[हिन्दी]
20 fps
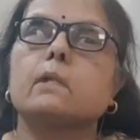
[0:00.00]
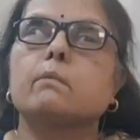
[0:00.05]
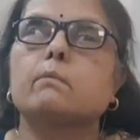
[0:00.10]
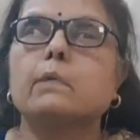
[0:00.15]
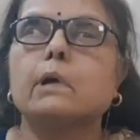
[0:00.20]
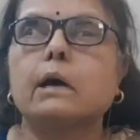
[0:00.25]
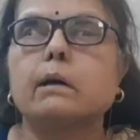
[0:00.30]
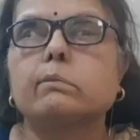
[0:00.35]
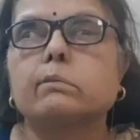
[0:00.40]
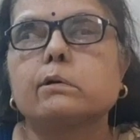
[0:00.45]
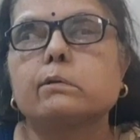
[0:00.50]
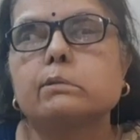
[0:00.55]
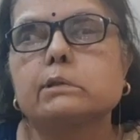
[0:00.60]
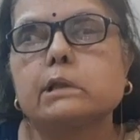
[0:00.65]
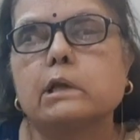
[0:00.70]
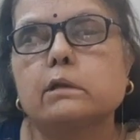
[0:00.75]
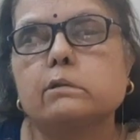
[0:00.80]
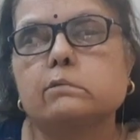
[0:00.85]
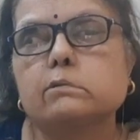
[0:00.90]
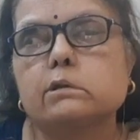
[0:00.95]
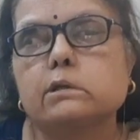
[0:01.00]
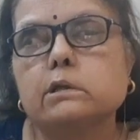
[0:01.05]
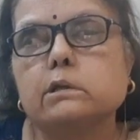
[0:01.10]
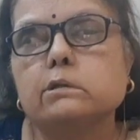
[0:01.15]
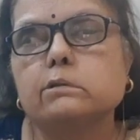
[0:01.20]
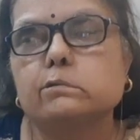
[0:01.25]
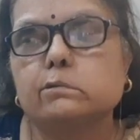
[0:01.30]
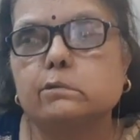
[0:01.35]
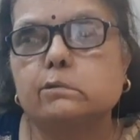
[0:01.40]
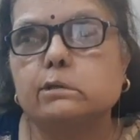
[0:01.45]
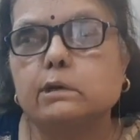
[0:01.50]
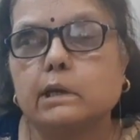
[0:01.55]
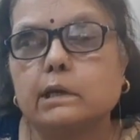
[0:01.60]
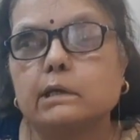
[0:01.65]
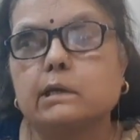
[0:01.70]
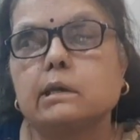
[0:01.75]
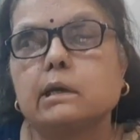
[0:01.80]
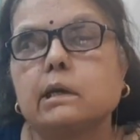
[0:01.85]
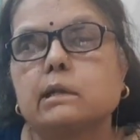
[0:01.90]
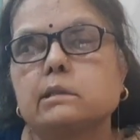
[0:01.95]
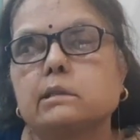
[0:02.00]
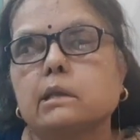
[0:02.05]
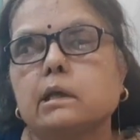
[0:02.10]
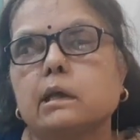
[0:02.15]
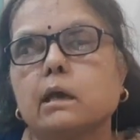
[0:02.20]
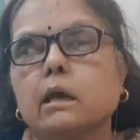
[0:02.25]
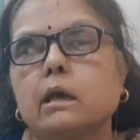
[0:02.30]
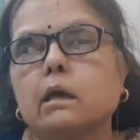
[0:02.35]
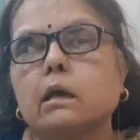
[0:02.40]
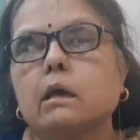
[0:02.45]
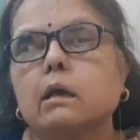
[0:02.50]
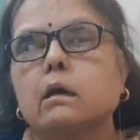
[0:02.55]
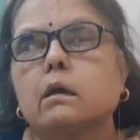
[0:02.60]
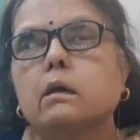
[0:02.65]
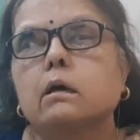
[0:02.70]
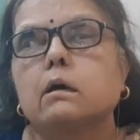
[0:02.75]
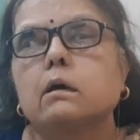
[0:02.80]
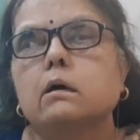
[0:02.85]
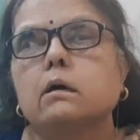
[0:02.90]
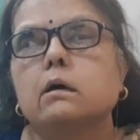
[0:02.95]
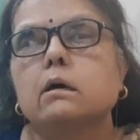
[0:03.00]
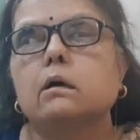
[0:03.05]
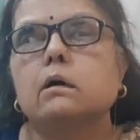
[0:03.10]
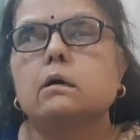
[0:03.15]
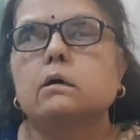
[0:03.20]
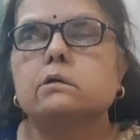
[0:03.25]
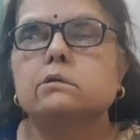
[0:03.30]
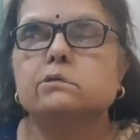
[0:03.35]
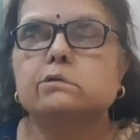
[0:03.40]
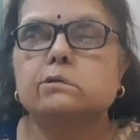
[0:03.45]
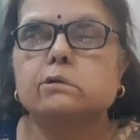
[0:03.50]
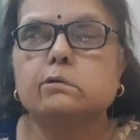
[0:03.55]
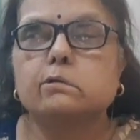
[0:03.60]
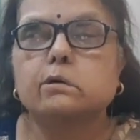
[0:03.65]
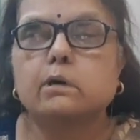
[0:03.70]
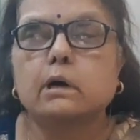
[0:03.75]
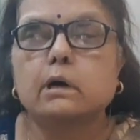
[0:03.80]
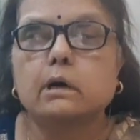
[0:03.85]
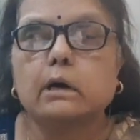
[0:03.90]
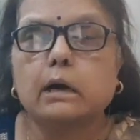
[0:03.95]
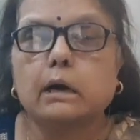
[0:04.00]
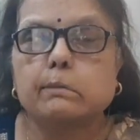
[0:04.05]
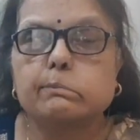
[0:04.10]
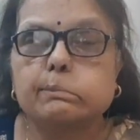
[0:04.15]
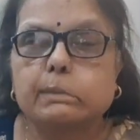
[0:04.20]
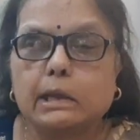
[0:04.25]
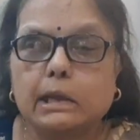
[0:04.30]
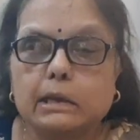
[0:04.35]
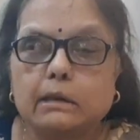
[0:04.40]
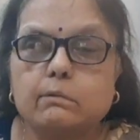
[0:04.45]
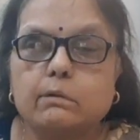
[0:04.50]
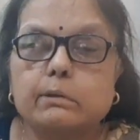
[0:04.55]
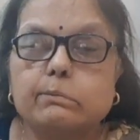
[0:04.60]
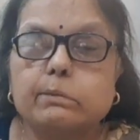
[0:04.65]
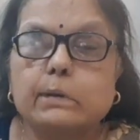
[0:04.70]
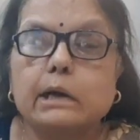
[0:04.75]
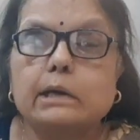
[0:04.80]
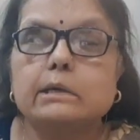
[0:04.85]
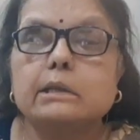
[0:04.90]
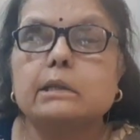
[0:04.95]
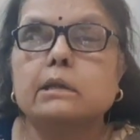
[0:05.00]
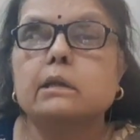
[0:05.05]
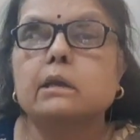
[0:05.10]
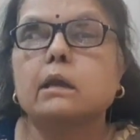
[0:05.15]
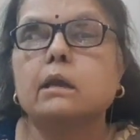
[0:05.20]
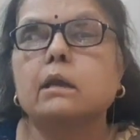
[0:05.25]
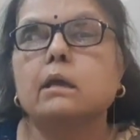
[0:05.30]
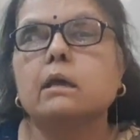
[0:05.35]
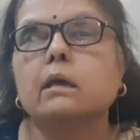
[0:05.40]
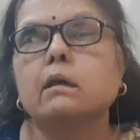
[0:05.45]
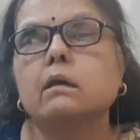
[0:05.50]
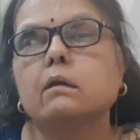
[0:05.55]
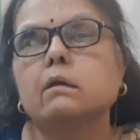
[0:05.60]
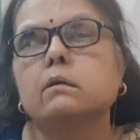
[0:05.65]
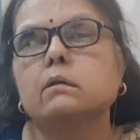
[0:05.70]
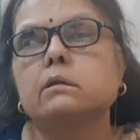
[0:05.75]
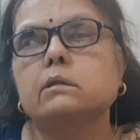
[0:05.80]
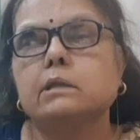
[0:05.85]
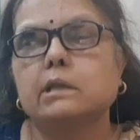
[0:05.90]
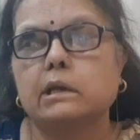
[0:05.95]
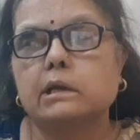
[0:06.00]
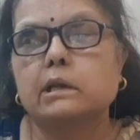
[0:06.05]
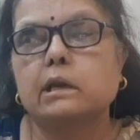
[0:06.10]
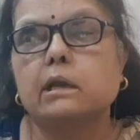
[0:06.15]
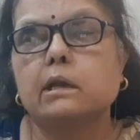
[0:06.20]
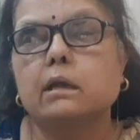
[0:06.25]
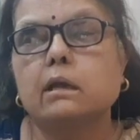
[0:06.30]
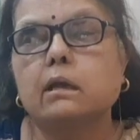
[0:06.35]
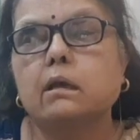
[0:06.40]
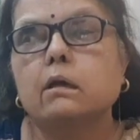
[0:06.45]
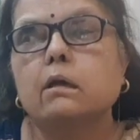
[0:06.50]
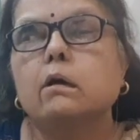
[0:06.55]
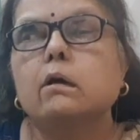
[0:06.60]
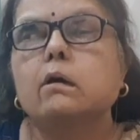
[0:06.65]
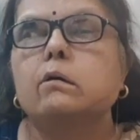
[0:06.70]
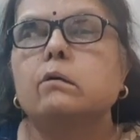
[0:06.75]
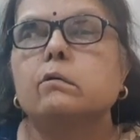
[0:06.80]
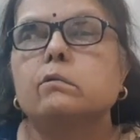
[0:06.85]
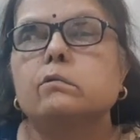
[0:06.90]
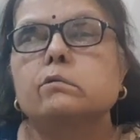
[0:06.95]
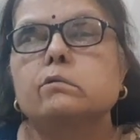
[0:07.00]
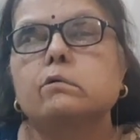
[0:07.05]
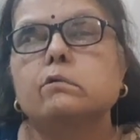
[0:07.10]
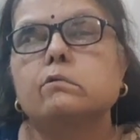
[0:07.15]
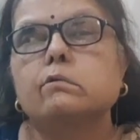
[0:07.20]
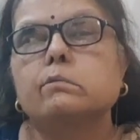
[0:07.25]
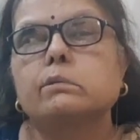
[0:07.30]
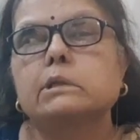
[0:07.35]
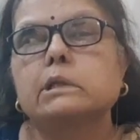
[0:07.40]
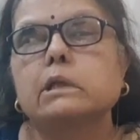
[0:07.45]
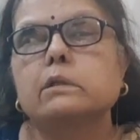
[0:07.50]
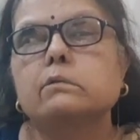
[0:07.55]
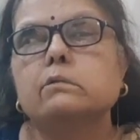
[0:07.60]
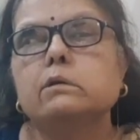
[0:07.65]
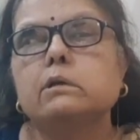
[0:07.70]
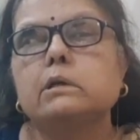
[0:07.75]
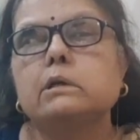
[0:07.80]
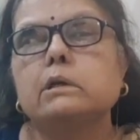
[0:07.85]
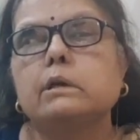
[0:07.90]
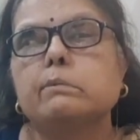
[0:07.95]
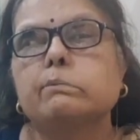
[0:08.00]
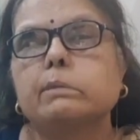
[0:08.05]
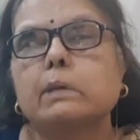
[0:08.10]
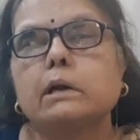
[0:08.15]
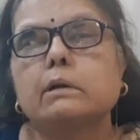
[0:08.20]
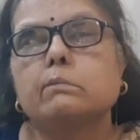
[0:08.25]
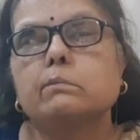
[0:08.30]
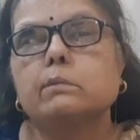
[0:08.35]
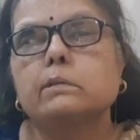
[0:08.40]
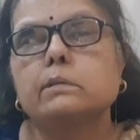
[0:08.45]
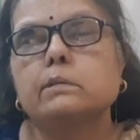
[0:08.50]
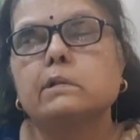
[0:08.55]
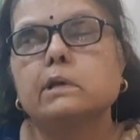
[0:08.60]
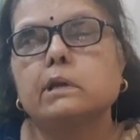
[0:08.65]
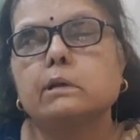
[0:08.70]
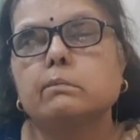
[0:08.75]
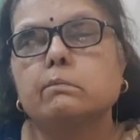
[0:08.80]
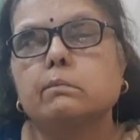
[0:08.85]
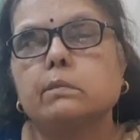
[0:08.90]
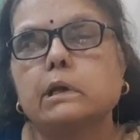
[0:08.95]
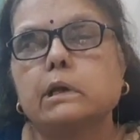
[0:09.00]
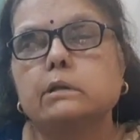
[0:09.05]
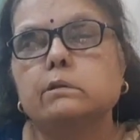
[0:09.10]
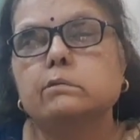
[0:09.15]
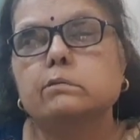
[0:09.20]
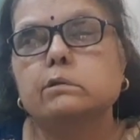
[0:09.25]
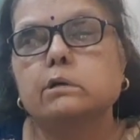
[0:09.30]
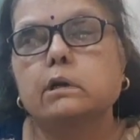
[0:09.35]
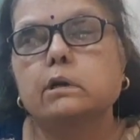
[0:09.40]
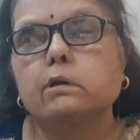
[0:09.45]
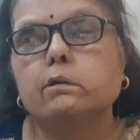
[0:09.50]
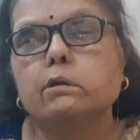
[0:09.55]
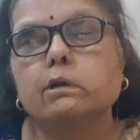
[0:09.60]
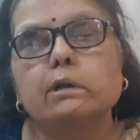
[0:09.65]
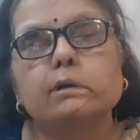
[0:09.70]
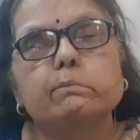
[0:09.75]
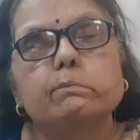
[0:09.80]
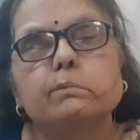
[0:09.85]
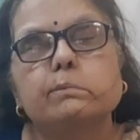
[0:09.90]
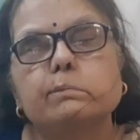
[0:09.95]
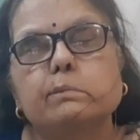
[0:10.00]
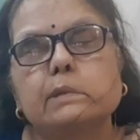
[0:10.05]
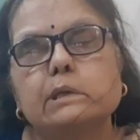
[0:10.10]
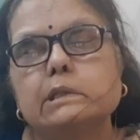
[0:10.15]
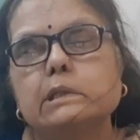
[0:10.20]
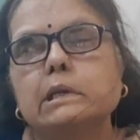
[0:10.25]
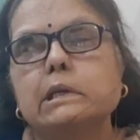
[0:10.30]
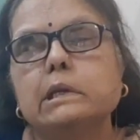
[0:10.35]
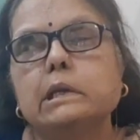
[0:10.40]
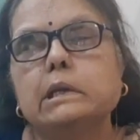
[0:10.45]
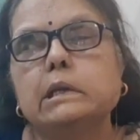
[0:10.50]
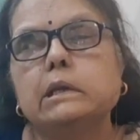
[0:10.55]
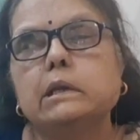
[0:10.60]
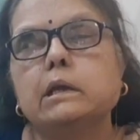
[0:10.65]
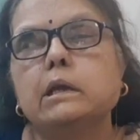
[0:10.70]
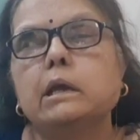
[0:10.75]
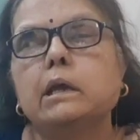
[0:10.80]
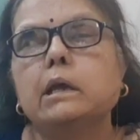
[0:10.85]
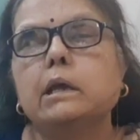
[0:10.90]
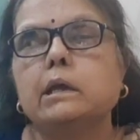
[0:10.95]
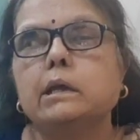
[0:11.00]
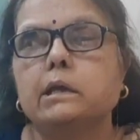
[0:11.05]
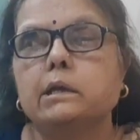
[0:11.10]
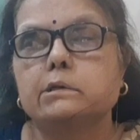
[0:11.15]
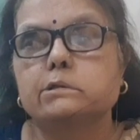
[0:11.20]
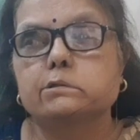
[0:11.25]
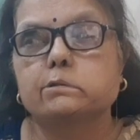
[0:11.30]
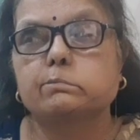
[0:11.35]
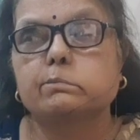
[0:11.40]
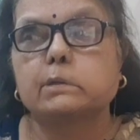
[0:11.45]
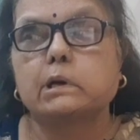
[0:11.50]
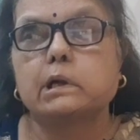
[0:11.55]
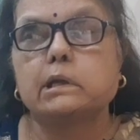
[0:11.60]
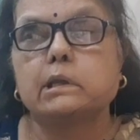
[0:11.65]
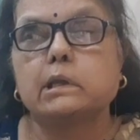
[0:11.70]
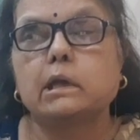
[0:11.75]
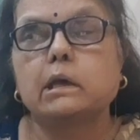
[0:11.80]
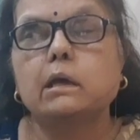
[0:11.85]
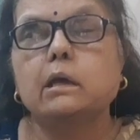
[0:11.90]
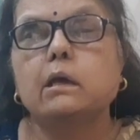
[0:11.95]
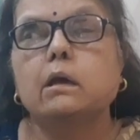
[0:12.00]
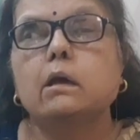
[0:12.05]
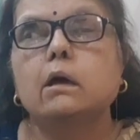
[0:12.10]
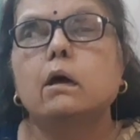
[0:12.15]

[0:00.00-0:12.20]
मैं आपको बता दूँ कि जो लोग नहीं जानते हैं जो लोग आप पहली बार पाठ देख रहे हैं देख रहे हैं उनको मैं बता दूं कि ये पाठ मैं जो कर रही हूँ मंदिर के लिए है एक शुभ कार्य है